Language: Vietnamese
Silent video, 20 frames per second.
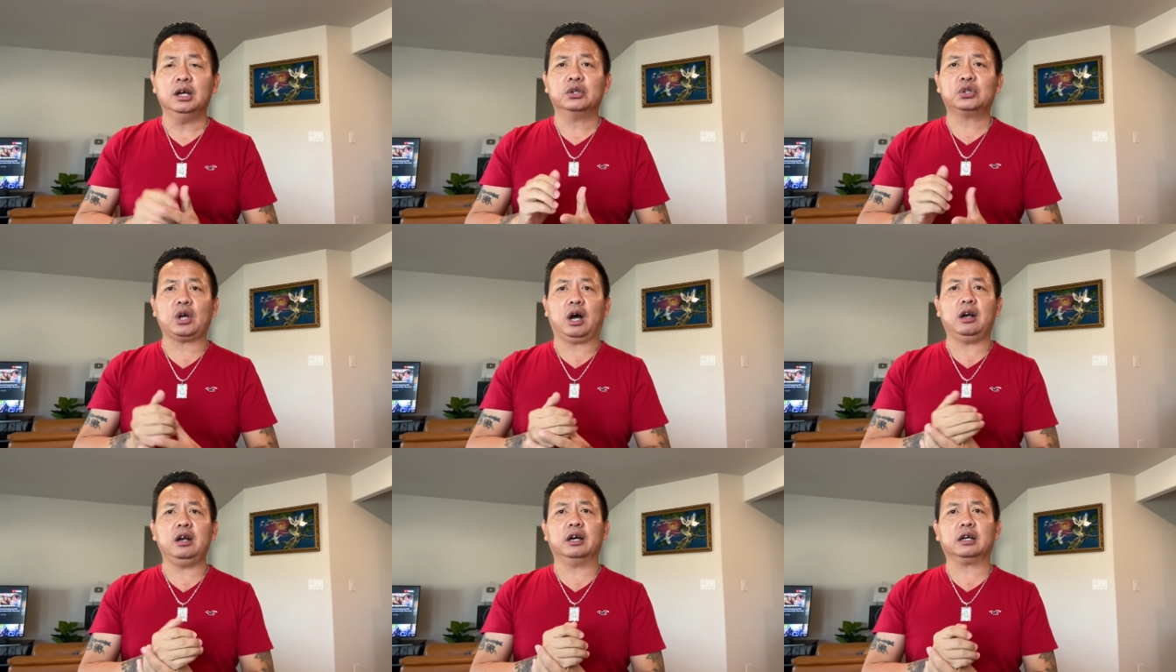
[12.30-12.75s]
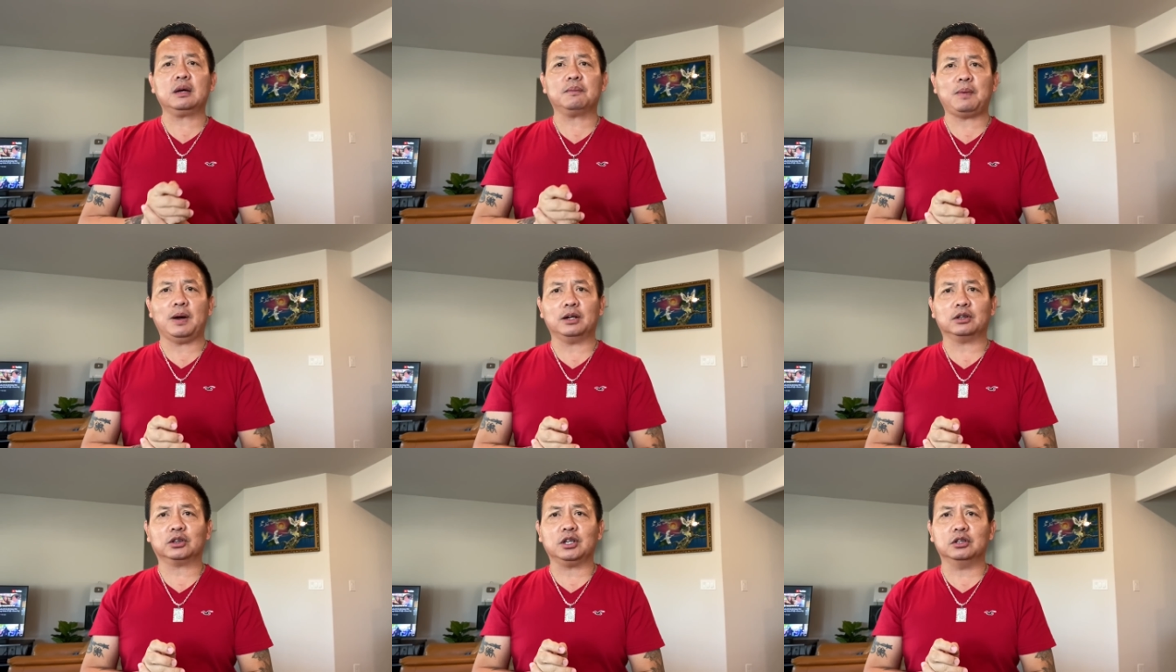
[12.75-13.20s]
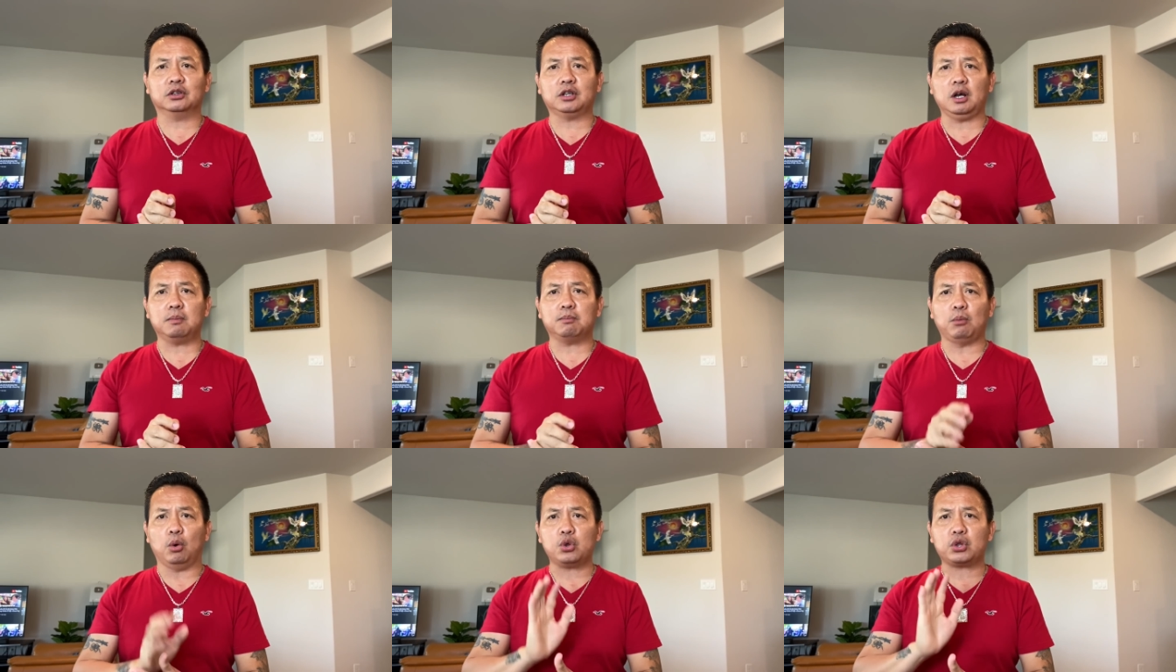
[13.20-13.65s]
Trở lại các phần tin
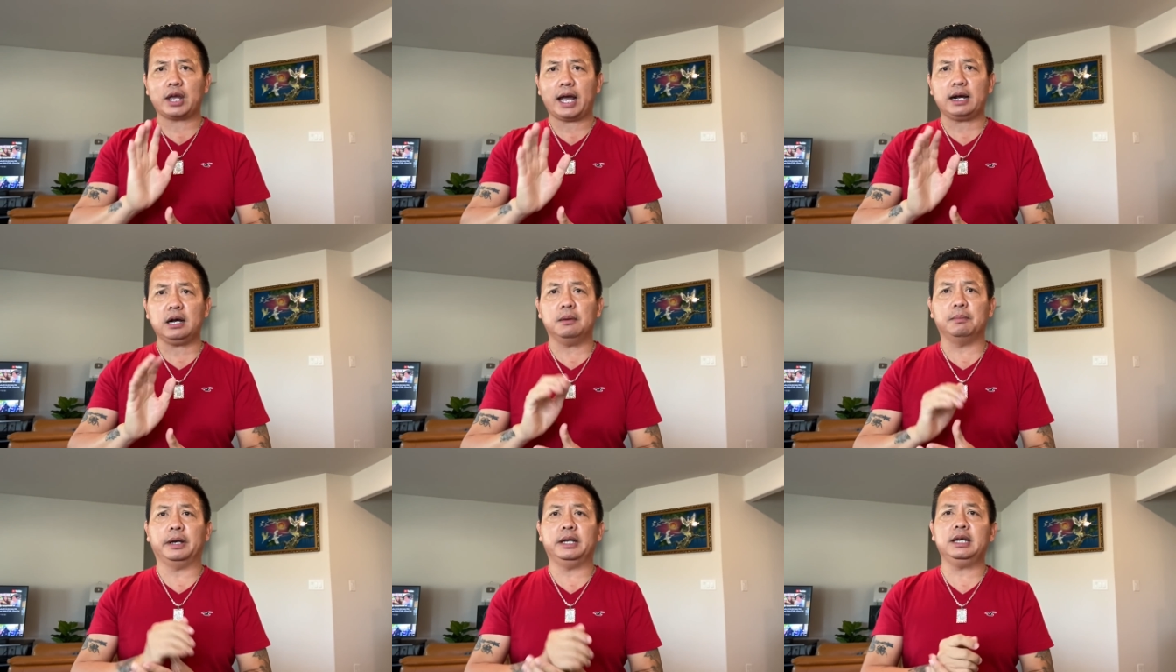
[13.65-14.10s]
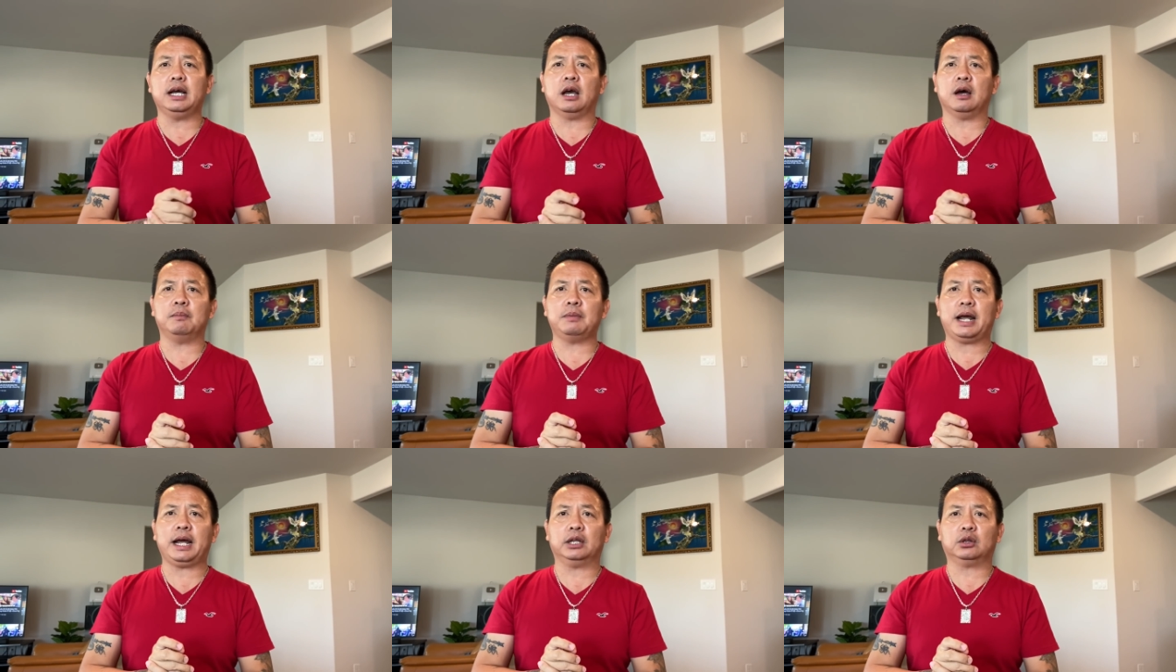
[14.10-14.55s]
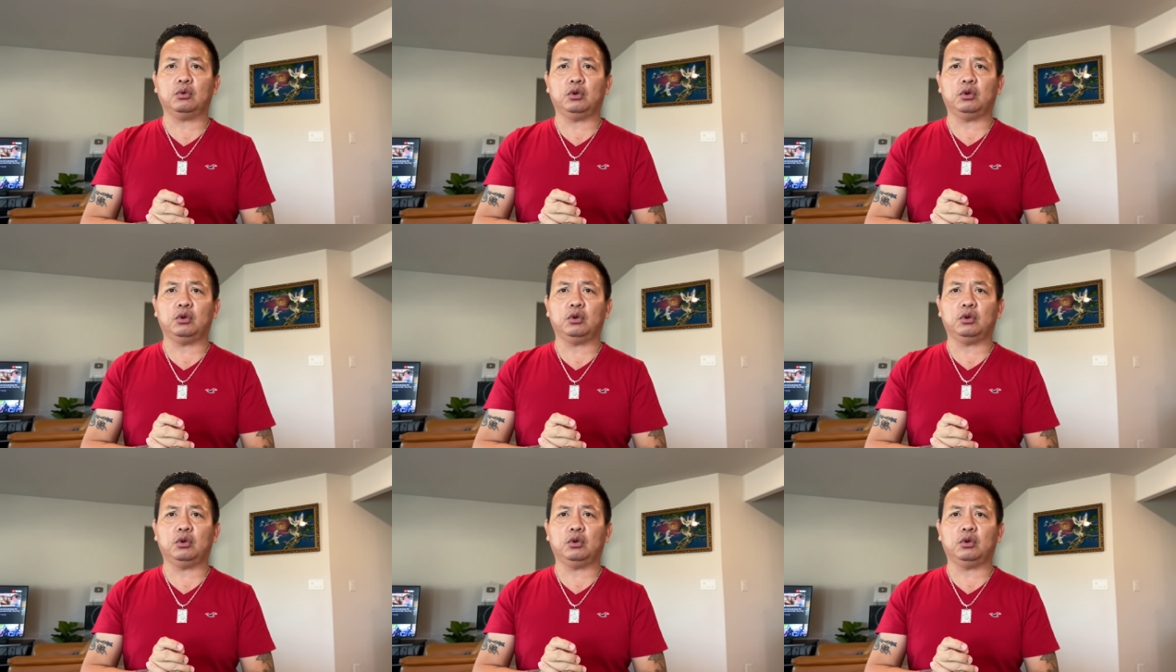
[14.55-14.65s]
tức buổi sáng ở Mỹ ngày hôm nay,